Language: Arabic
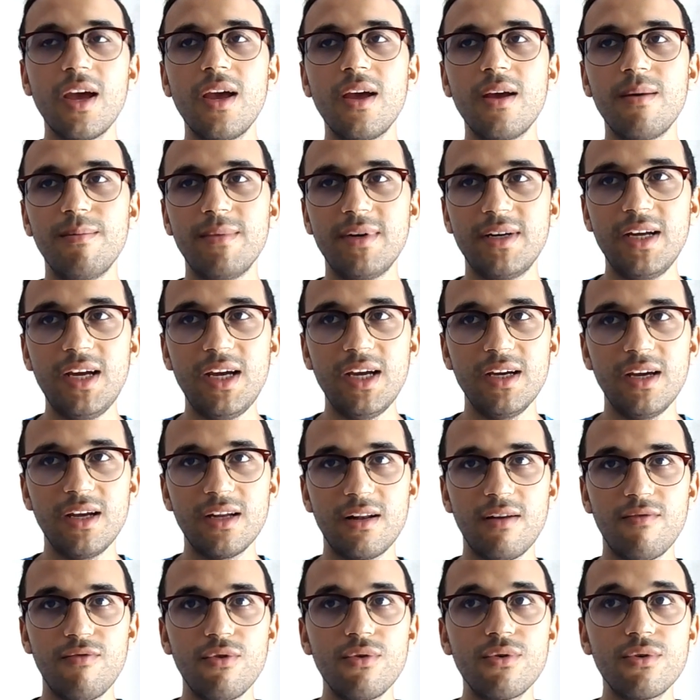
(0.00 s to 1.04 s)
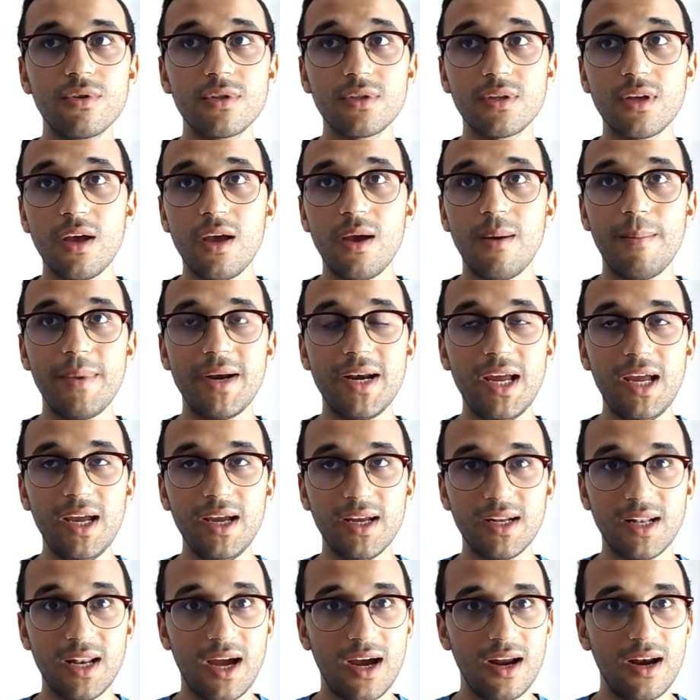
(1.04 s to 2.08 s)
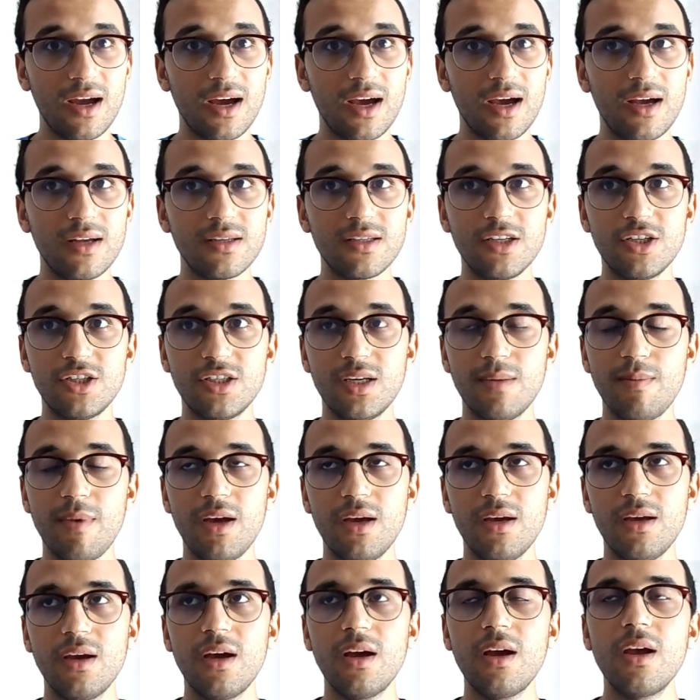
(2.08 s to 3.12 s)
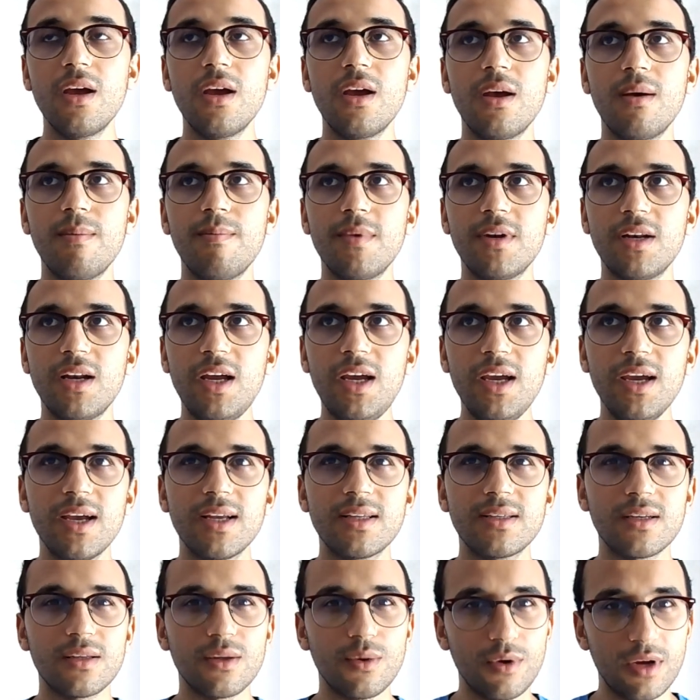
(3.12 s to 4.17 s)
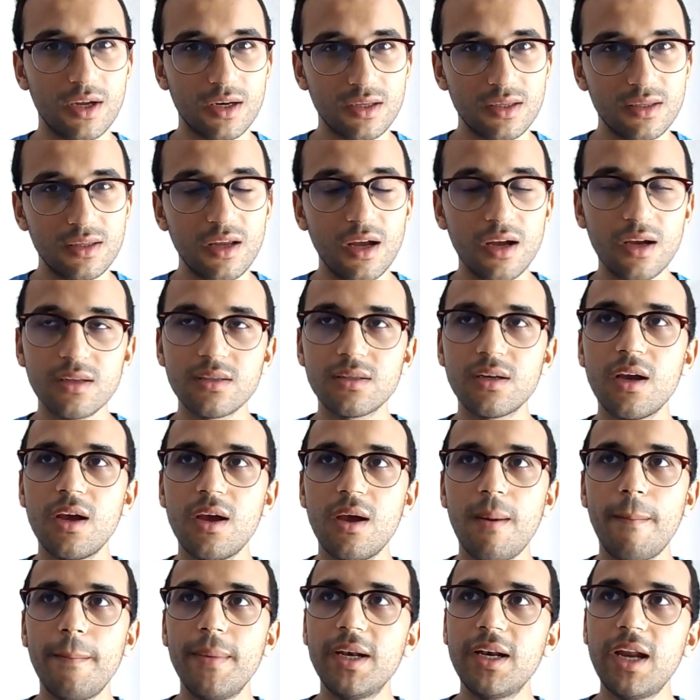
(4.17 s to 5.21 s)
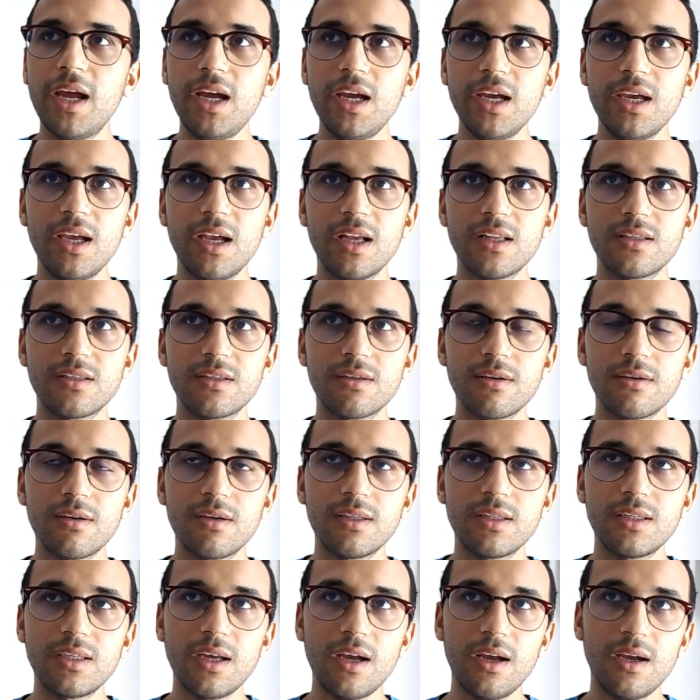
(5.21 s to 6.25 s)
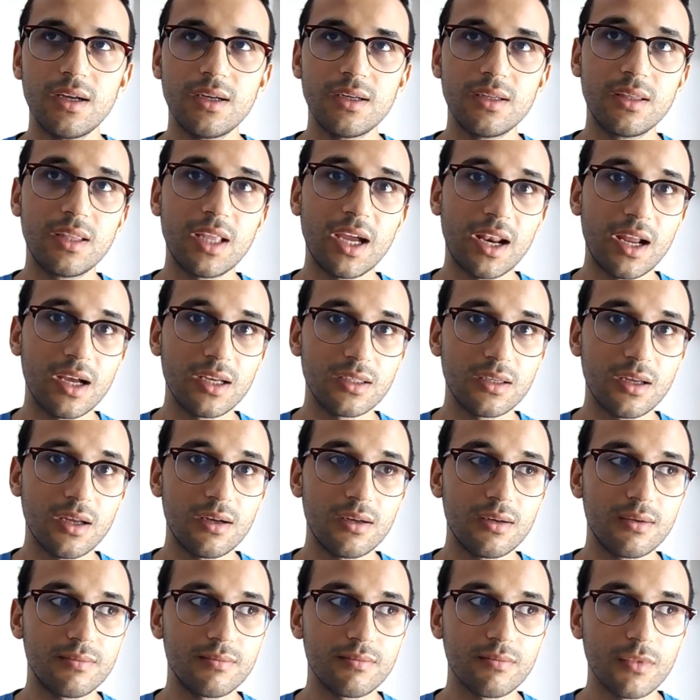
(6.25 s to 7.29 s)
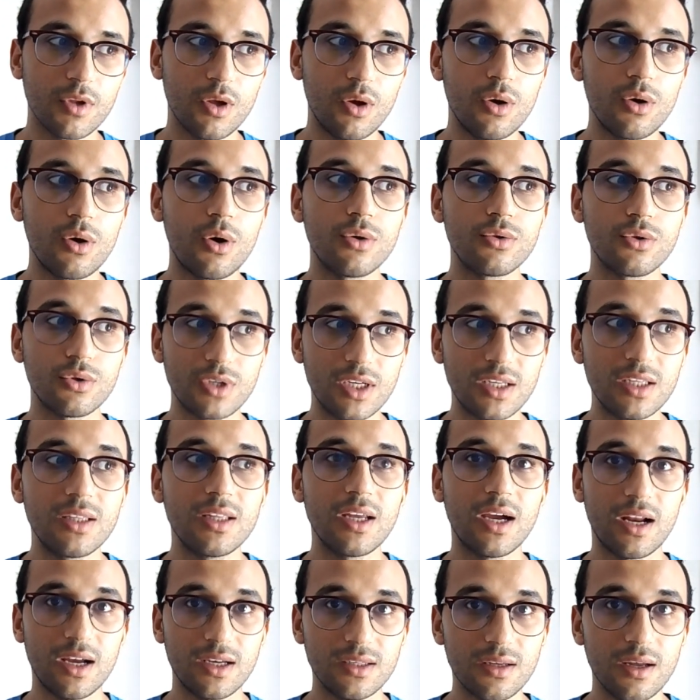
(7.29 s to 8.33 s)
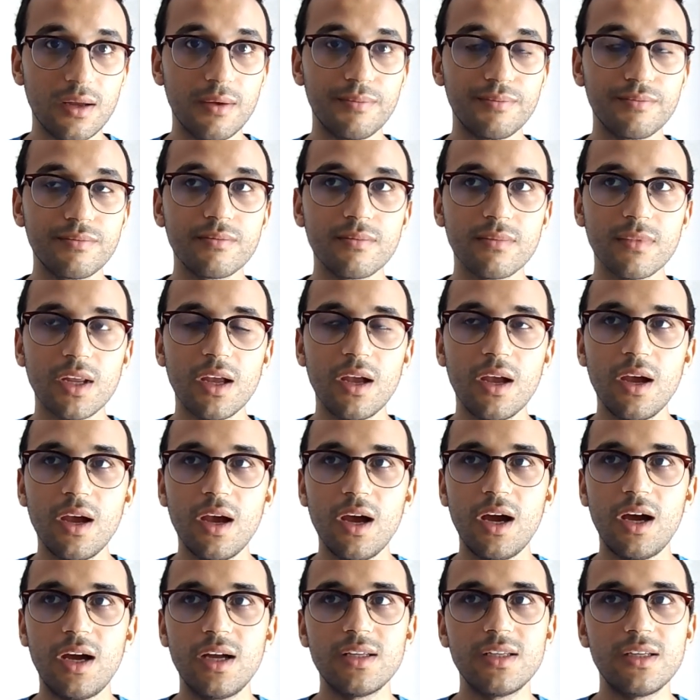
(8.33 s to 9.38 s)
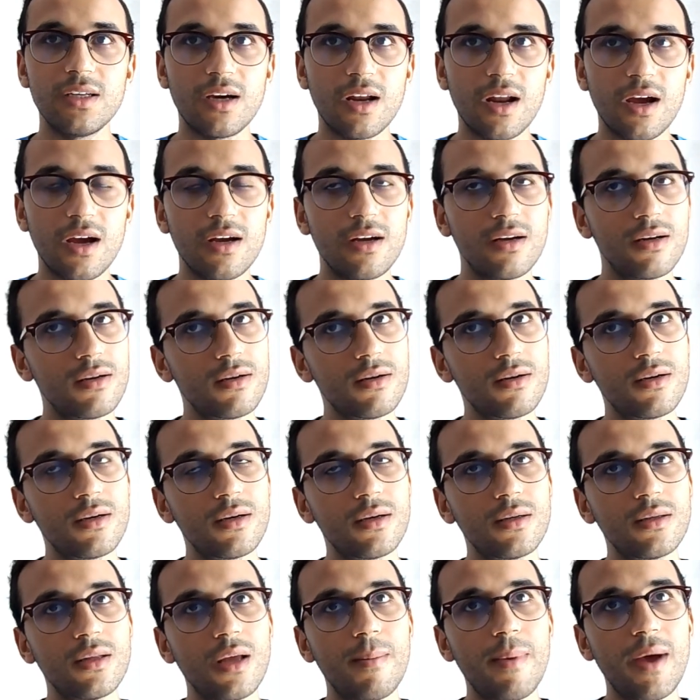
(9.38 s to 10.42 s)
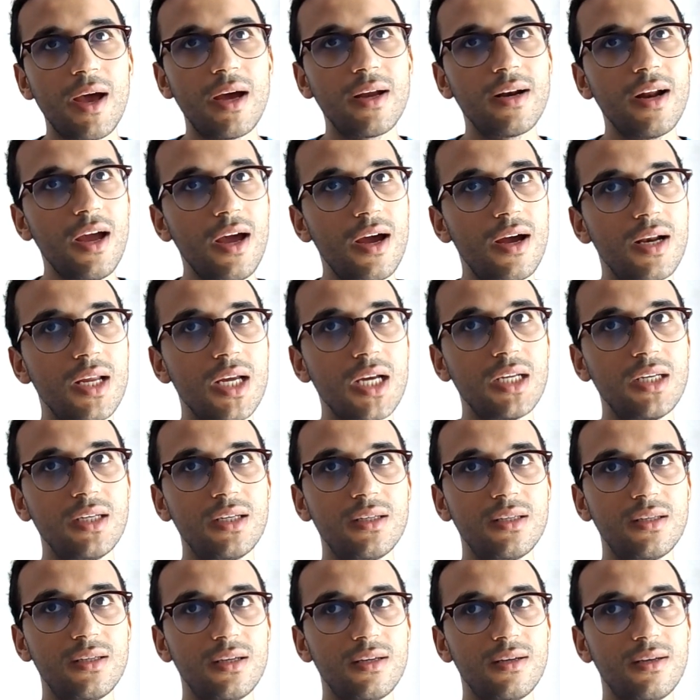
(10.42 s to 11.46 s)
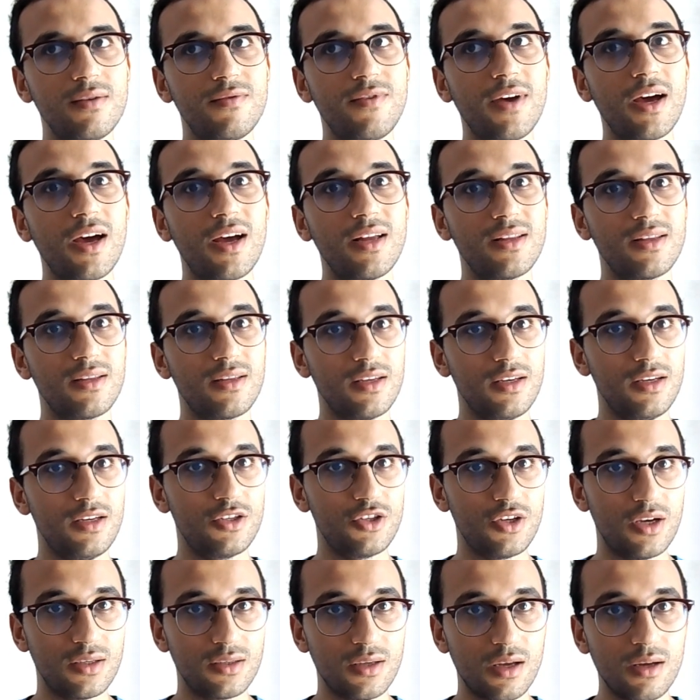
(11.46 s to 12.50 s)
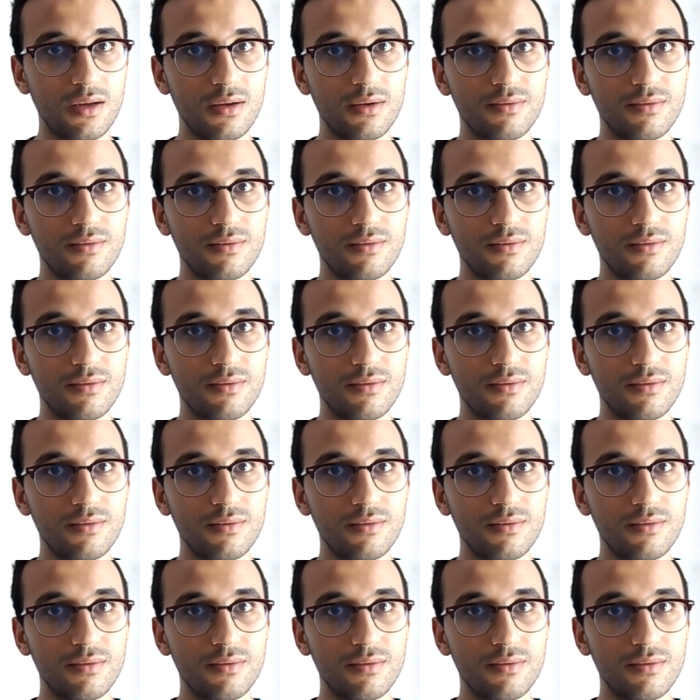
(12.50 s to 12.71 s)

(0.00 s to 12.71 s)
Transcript: من ناحيه الفلوس من ناحيه العلاقات الاجتماعيه من ناحيه تطوير الذات من ناحيه آه، الدراسه خصوصا الدراسه عرفتي راه آه، دابا انا حاليا عندي فقط اجازه